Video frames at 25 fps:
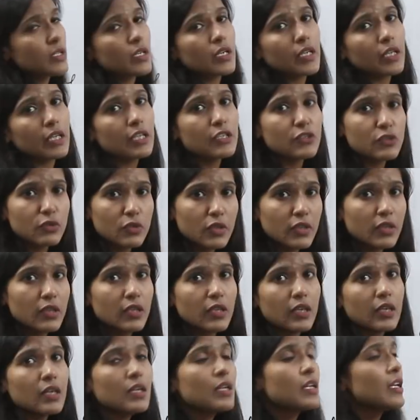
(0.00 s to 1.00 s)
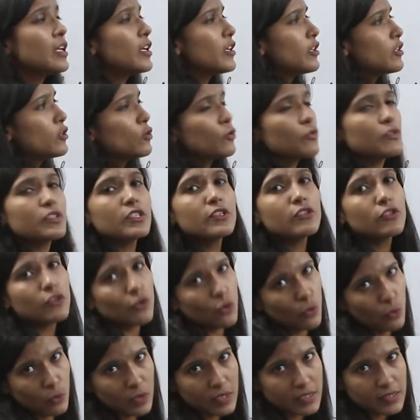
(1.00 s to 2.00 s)
करने की ज़रूरत नहीं है यूज़ एंड
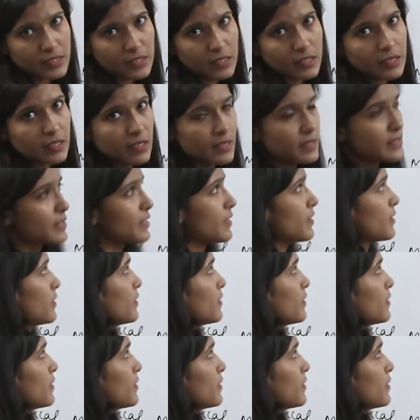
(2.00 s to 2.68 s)
थ्रो कर सकते हैं इसके